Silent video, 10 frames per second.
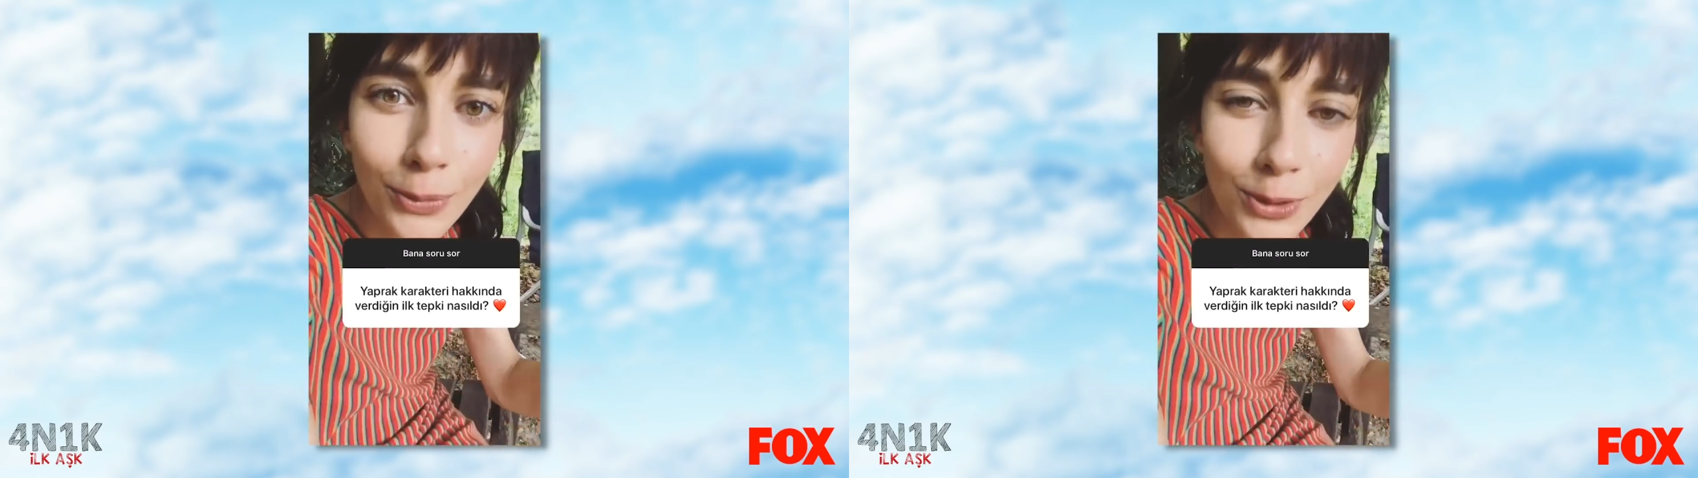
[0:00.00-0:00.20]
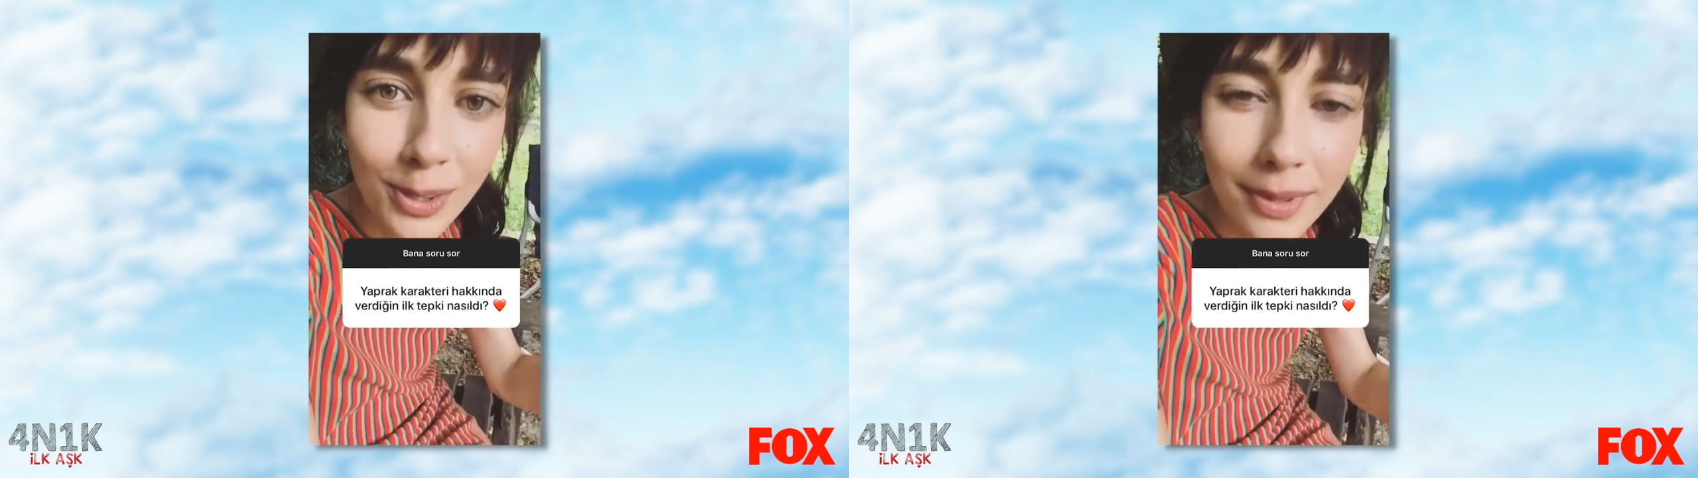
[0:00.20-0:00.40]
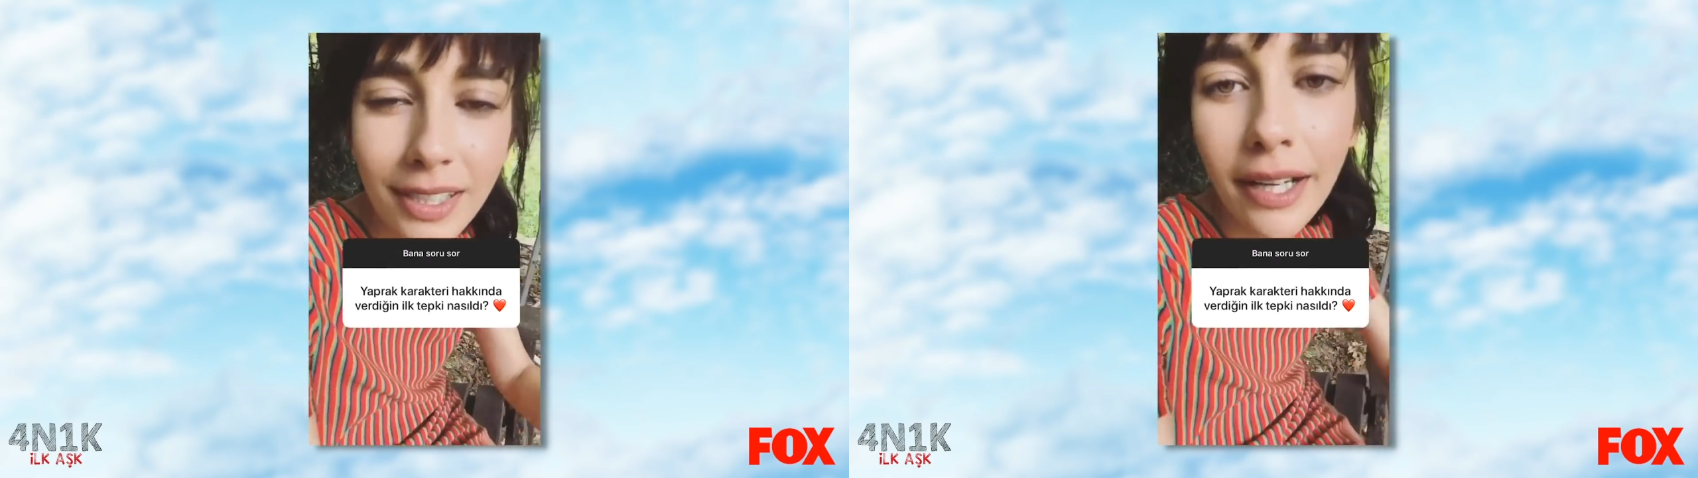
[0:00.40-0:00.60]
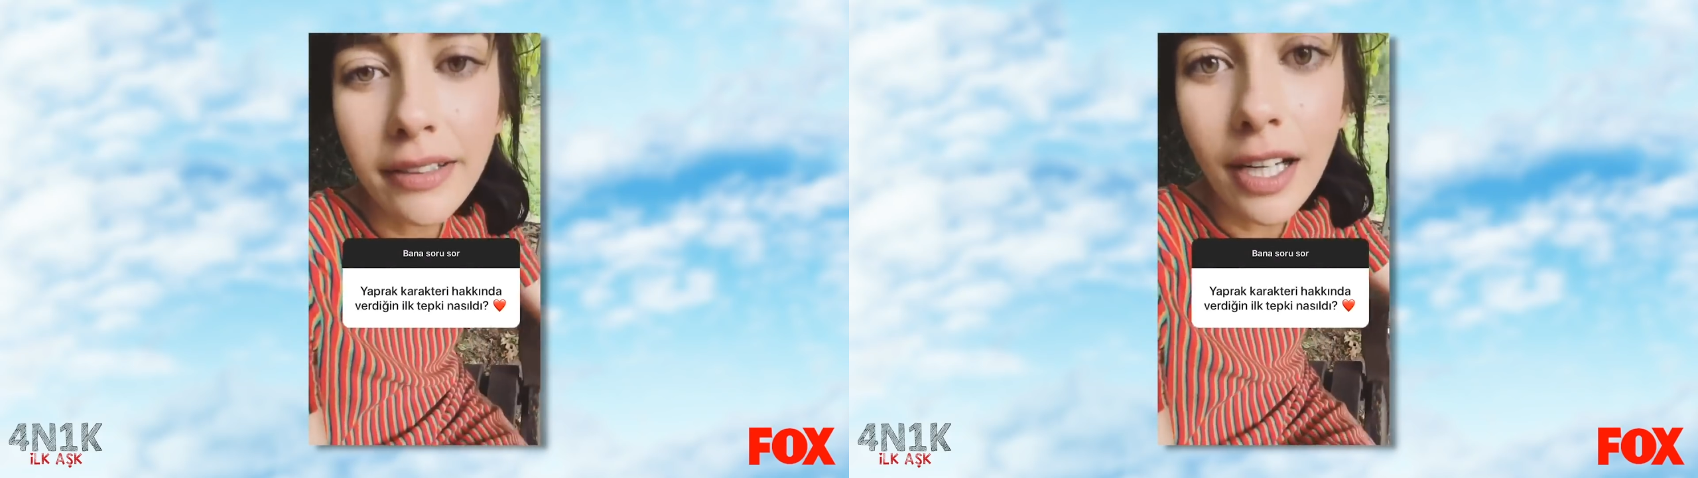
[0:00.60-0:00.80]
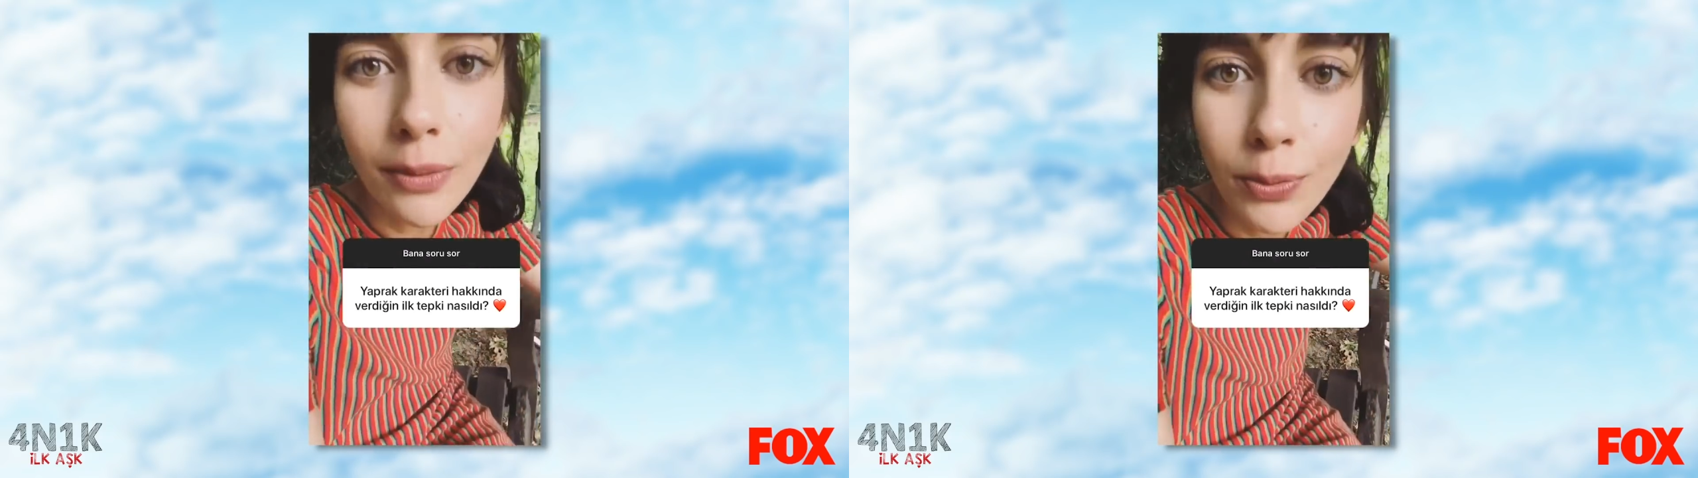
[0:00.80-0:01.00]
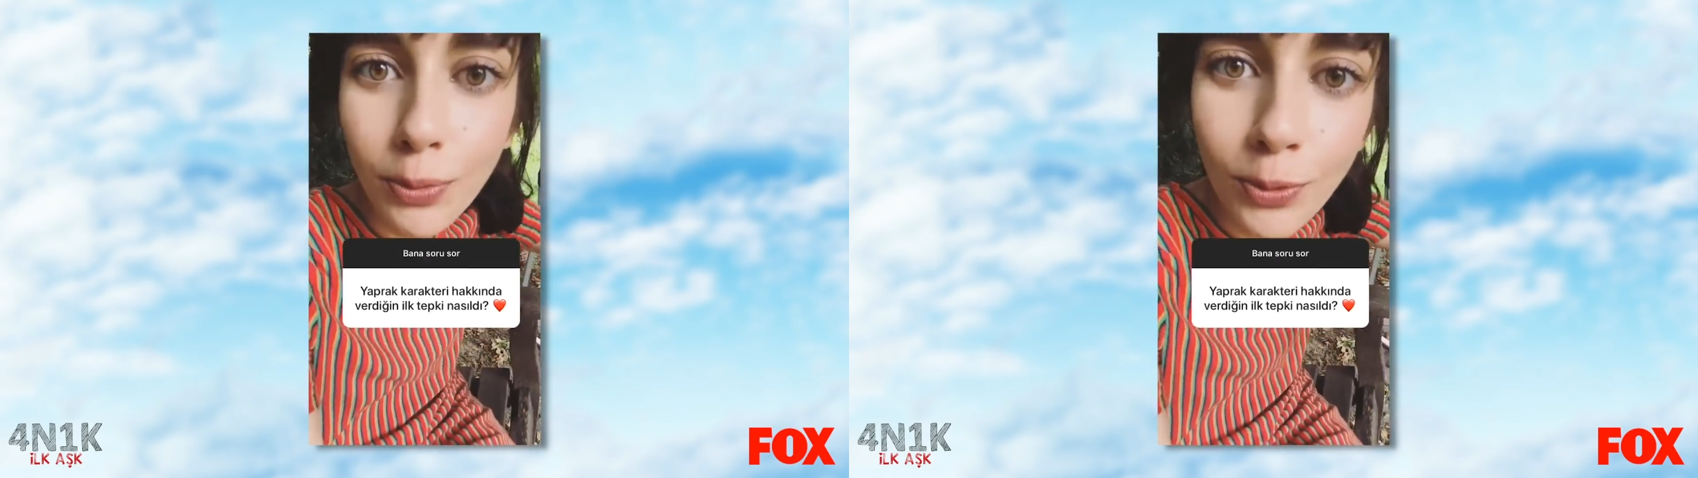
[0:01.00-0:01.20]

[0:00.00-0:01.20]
müthiş bir karakter.